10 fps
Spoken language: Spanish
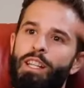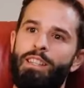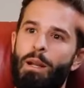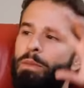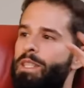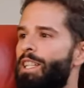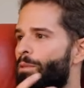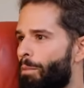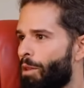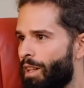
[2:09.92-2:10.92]
tiene tres
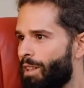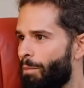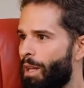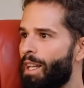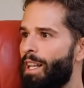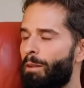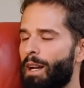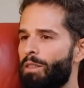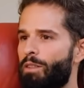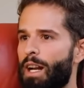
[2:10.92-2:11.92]
pisitos, vamos a hacer también alquiler
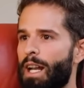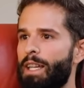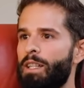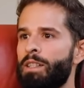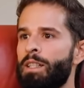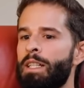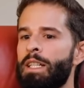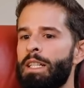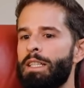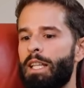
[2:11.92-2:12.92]
vacacional ahí.
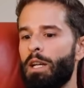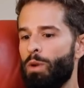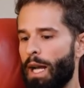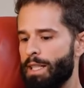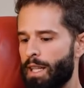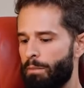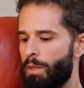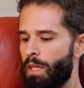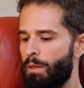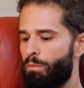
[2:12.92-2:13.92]
Tengo una casa en
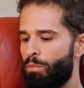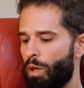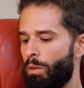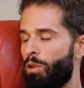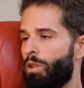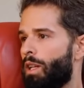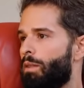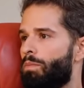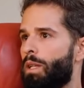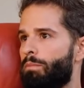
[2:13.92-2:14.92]
mi pueblo,
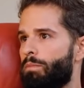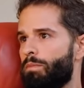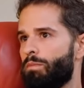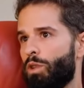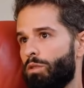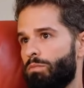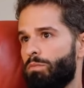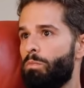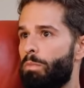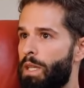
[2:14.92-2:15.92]
que bueno,
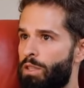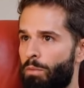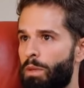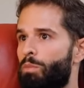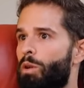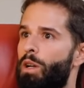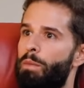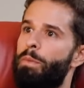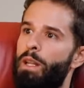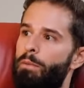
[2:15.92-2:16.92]
un piso en mi pueblo que
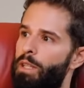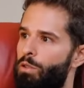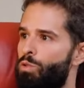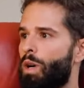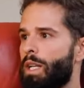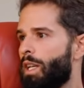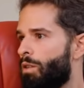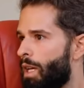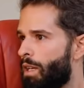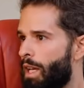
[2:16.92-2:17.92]
mis padres vendieron su casa
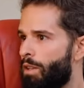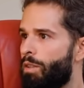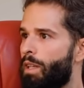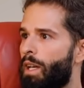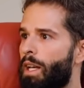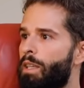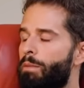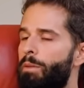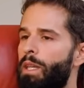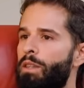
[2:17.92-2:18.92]
y ahora ellos están allí
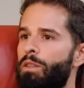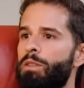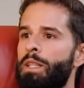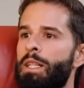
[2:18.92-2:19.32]
viviendo